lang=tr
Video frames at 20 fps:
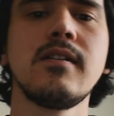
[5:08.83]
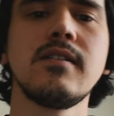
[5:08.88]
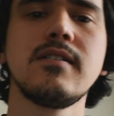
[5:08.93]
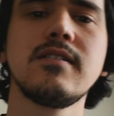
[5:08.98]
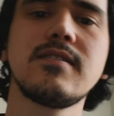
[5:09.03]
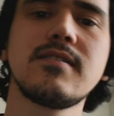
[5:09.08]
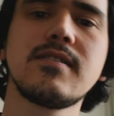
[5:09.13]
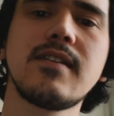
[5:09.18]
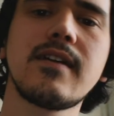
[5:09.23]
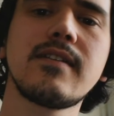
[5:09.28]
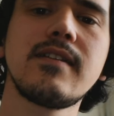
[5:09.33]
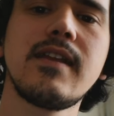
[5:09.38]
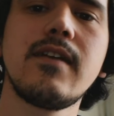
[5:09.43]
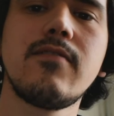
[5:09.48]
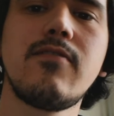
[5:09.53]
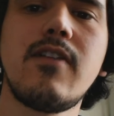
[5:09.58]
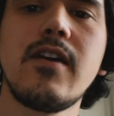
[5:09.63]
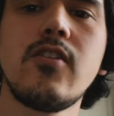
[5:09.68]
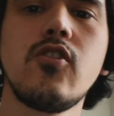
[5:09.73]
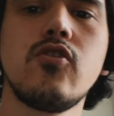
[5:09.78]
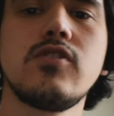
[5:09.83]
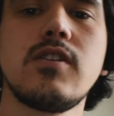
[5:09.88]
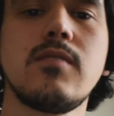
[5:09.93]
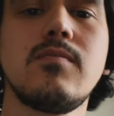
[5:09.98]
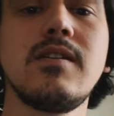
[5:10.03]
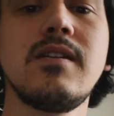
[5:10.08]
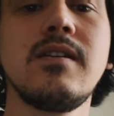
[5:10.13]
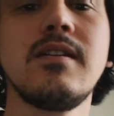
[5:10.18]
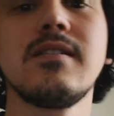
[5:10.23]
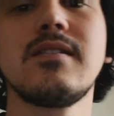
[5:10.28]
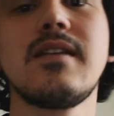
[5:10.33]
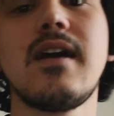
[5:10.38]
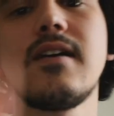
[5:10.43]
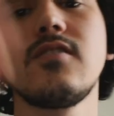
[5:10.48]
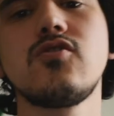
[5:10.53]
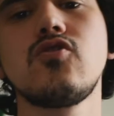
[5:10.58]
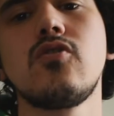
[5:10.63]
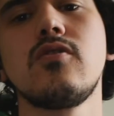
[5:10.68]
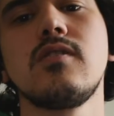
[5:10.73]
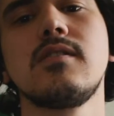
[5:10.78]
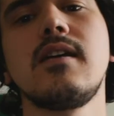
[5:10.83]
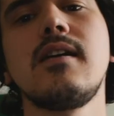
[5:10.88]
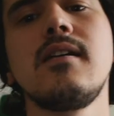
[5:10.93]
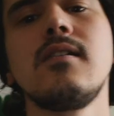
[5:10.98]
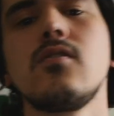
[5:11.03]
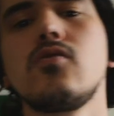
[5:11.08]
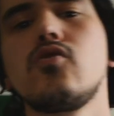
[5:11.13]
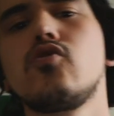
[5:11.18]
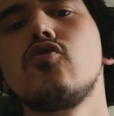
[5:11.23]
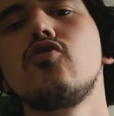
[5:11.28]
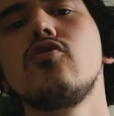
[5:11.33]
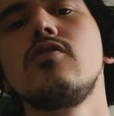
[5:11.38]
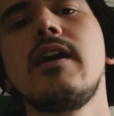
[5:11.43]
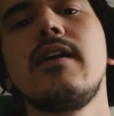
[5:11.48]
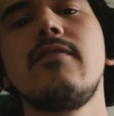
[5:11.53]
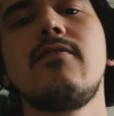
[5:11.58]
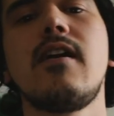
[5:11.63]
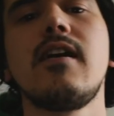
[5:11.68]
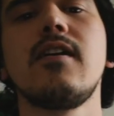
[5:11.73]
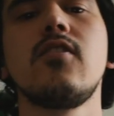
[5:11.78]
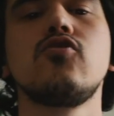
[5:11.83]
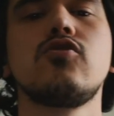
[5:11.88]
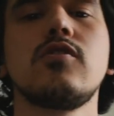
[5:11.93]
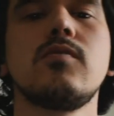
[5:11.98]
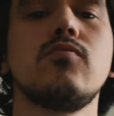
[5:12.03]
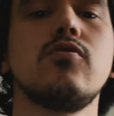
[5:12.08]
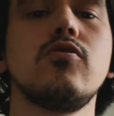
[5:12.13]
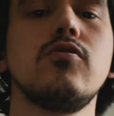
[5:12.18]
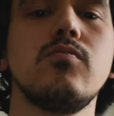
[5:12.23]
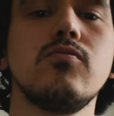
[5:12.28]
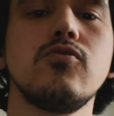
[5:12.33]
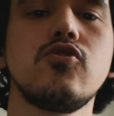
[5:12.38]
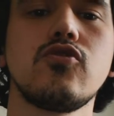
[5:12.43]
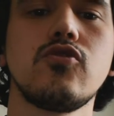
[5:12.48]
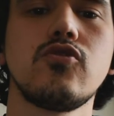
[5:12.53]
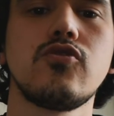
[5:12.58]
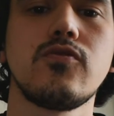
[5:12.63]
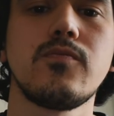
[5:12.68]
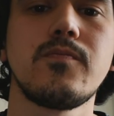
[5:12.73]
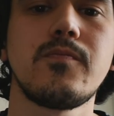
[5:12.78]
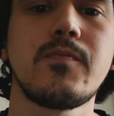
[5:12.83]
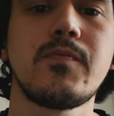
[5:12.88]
ıslak levha yöntemi, daha sonra da kuru levha yöntemi bulunmuştur.